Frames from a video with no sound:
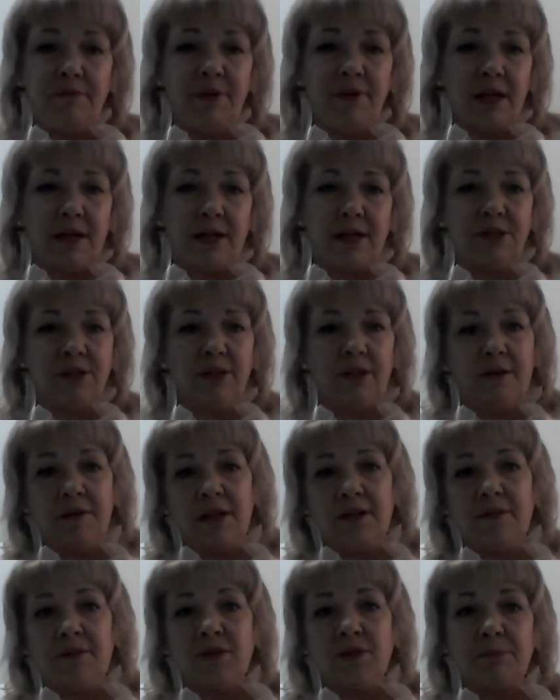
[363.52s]
вера
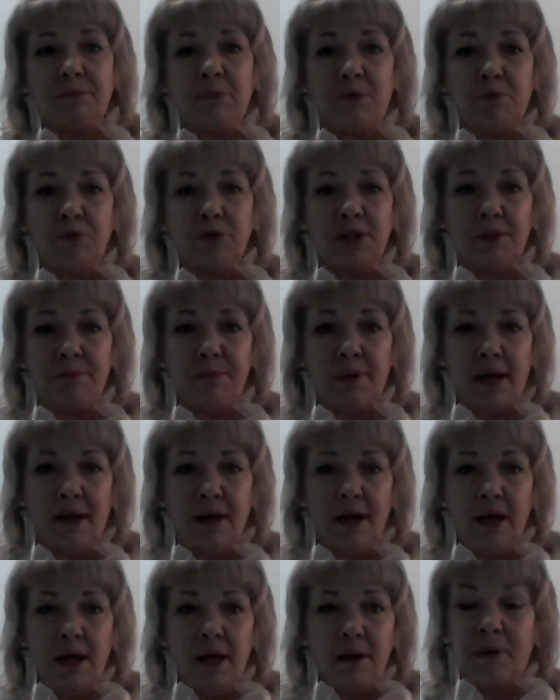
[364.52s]
человека в самого себя,
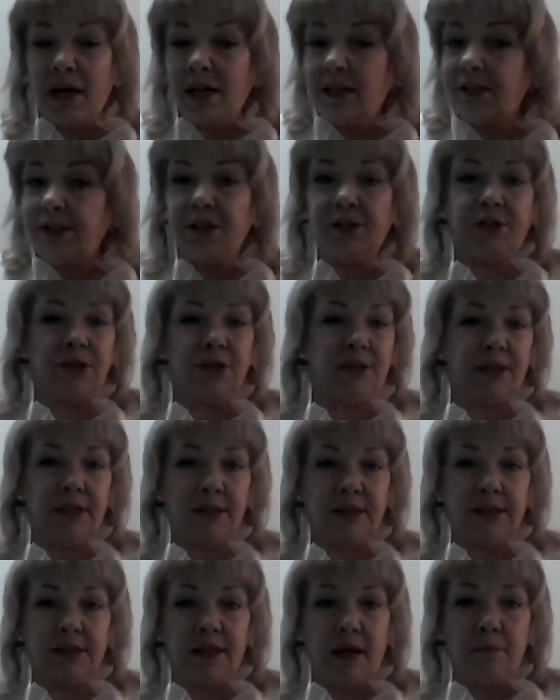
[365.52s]
практически
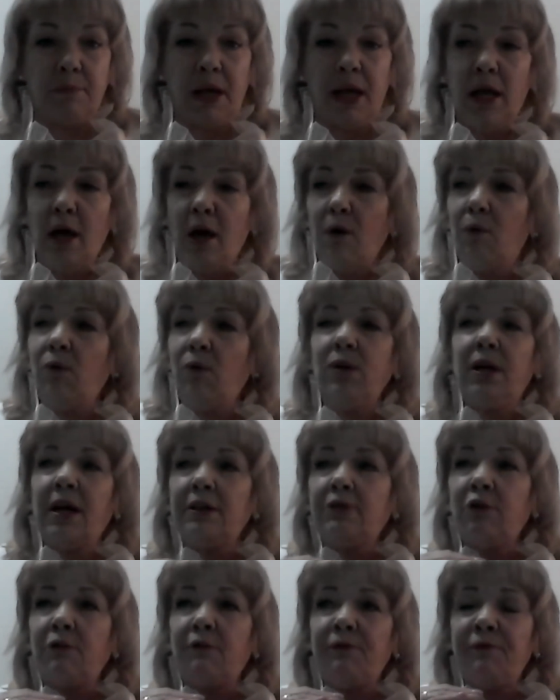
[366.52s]
слабый. Он
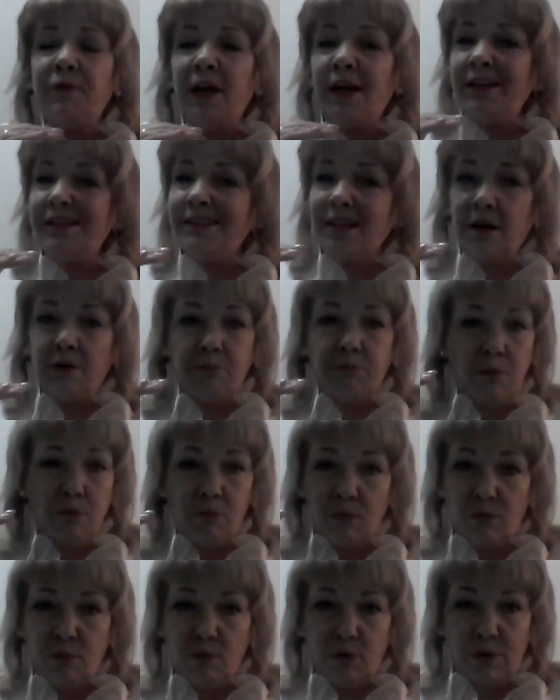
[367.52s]
готов верить кому
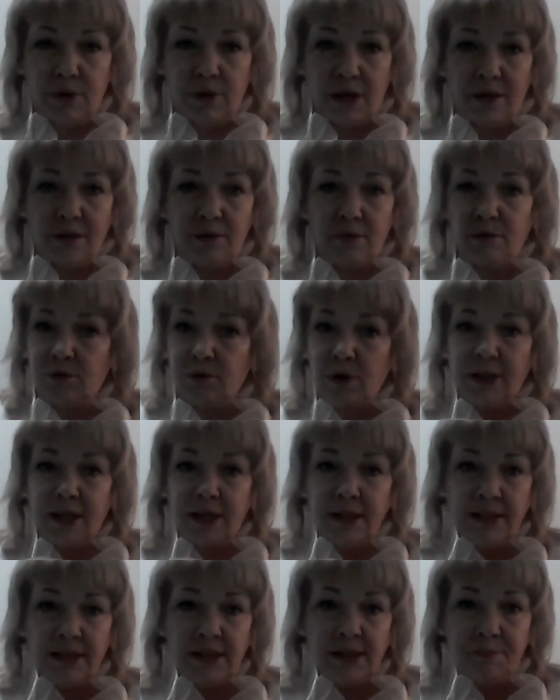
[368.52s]
угодно, но только
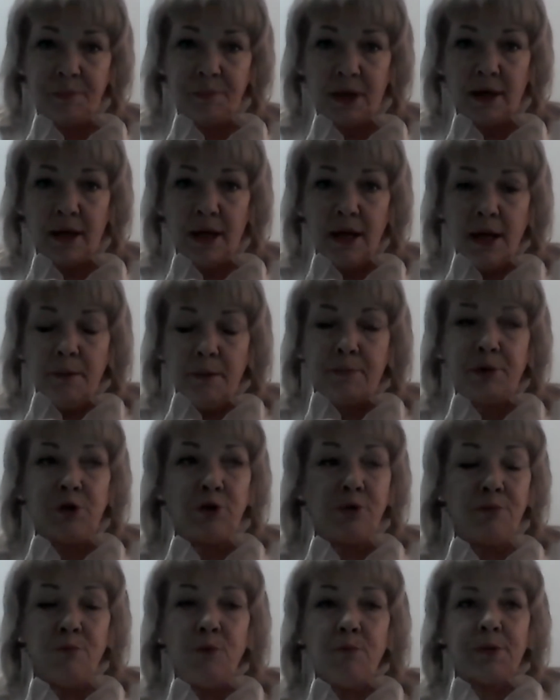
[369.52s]
не себе.
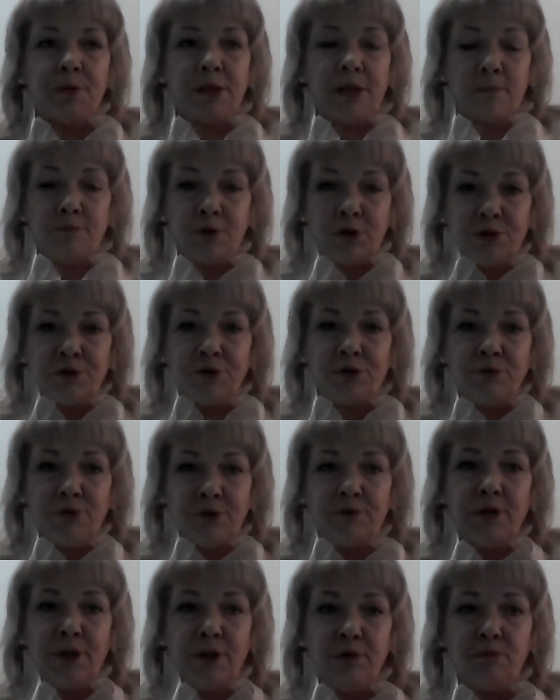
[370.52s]
Почему? Потому что
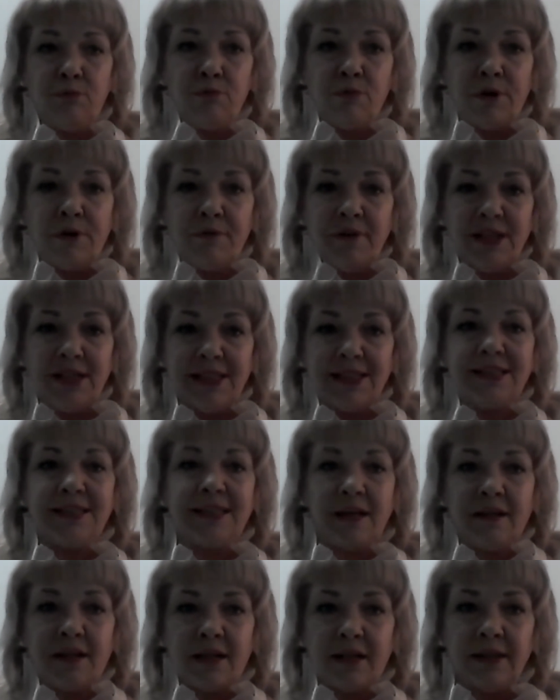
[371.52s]
чувственный уровень
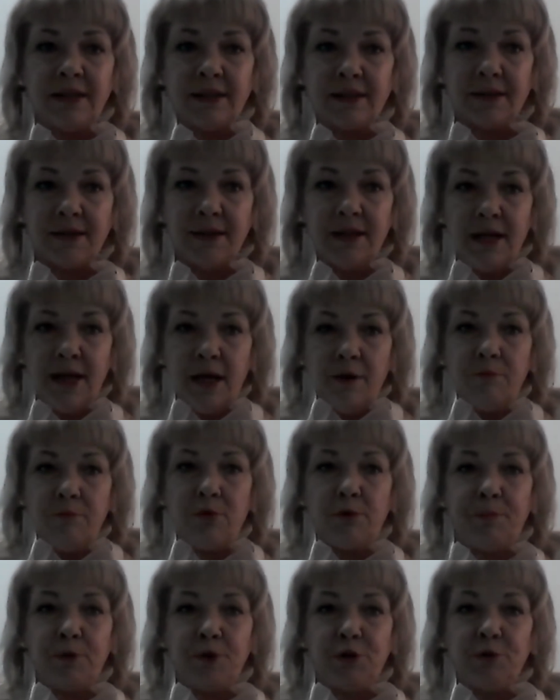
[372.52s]
закрыт.
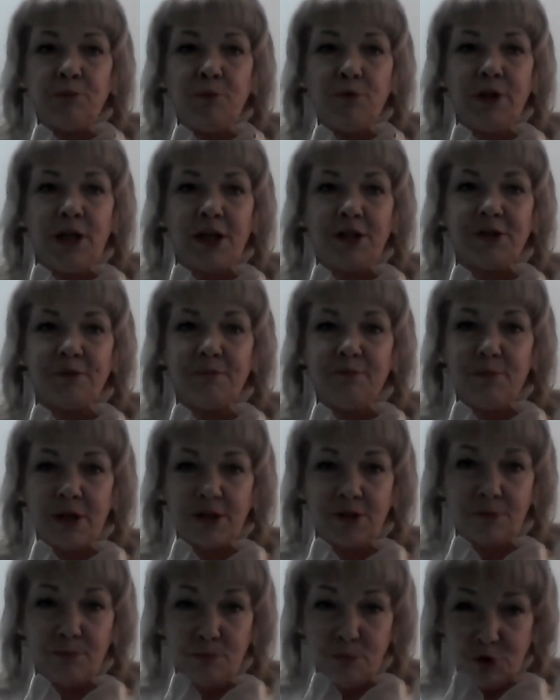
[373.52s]
Вот почему нашим
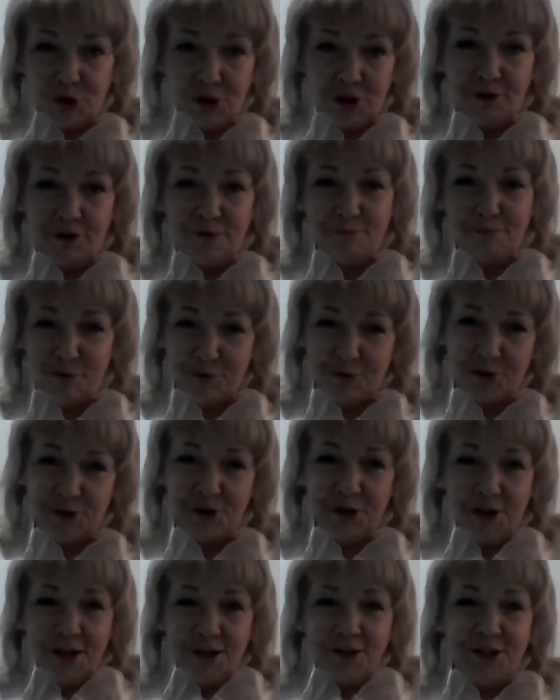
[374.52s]
мужчинам,
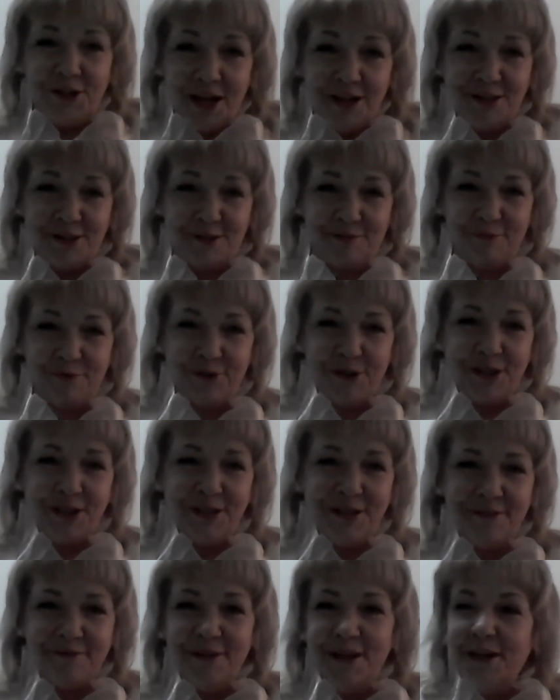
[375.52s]
большей части
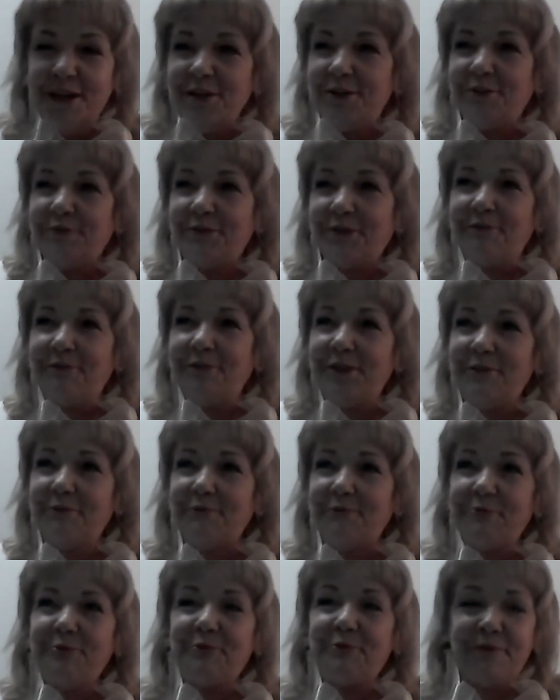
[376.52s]
мужчину, чувственный
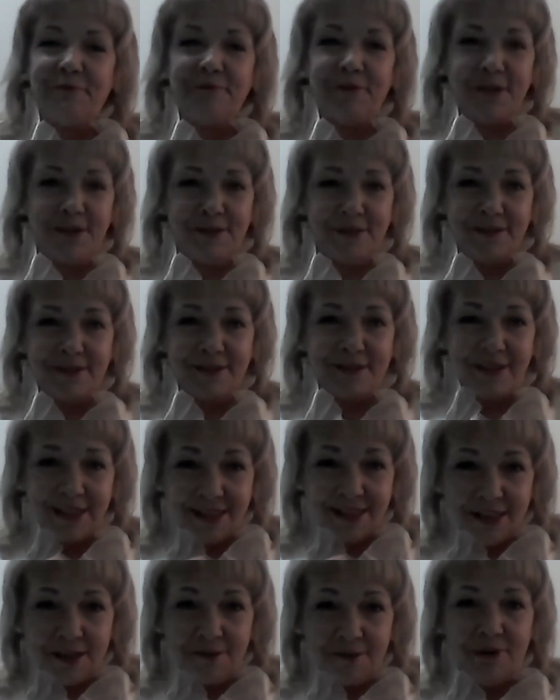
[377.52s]
уровень
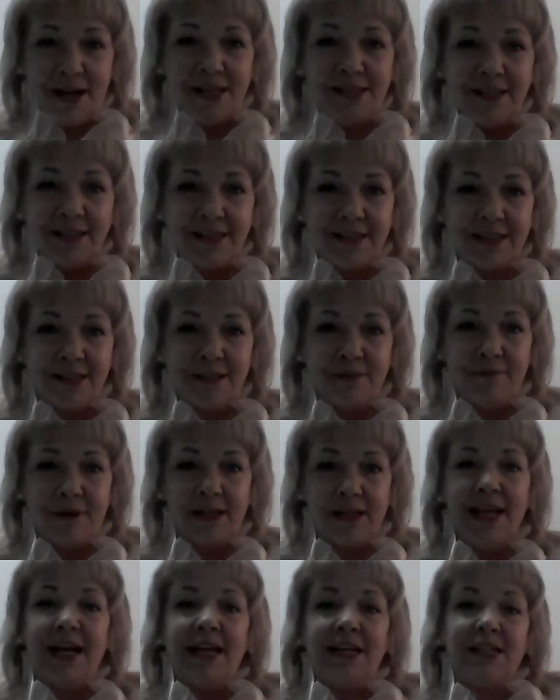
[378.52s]
раскрывать и
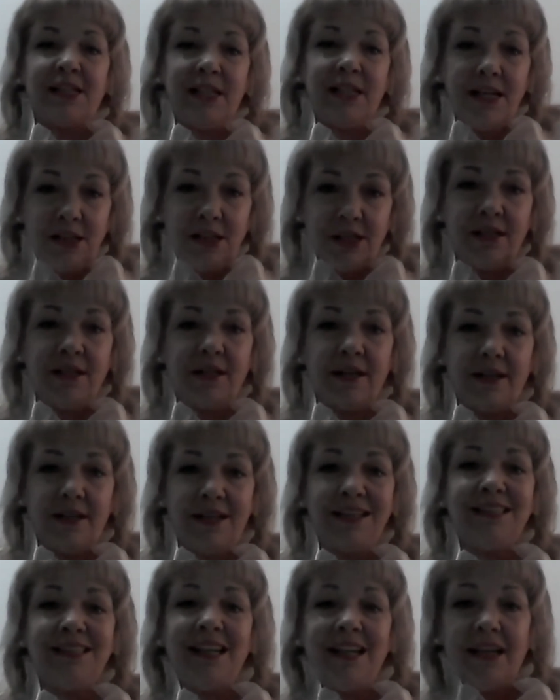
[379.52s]
раскрывать. Женщина
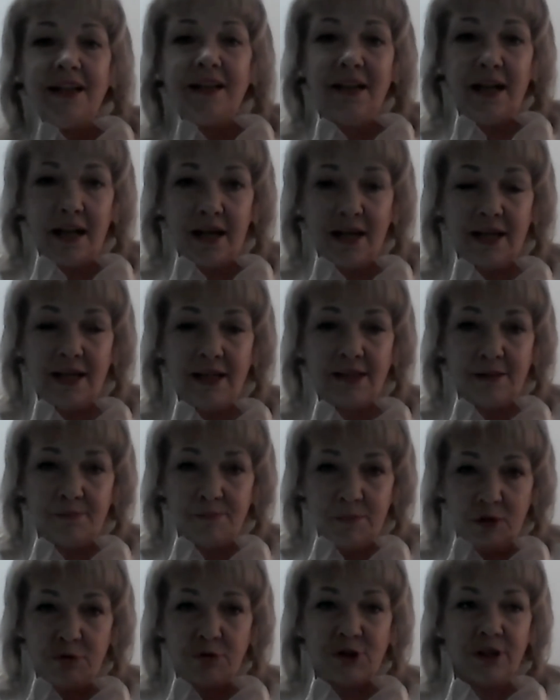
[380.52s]
наделена этим,
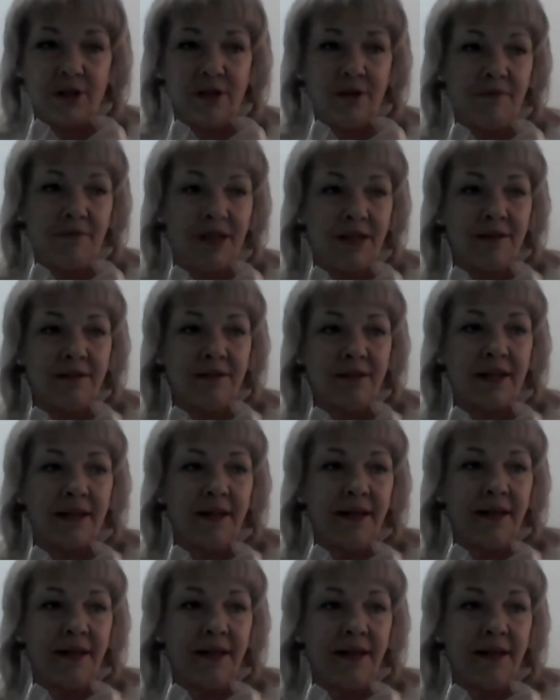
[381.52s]
я уже говорила.